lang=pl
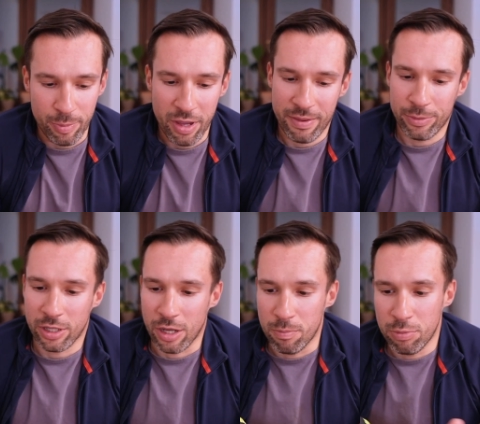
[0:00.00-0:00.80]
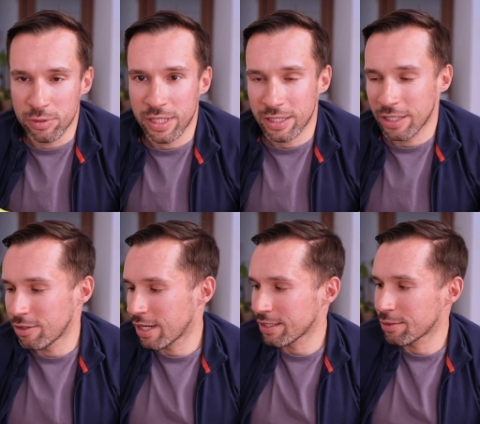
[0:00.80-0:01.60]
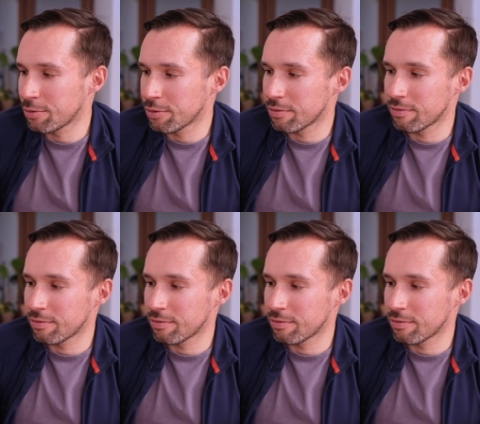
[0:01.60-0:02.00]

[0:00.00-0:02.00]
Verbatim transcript: Powiem Wam trochę o plusach tego kasku,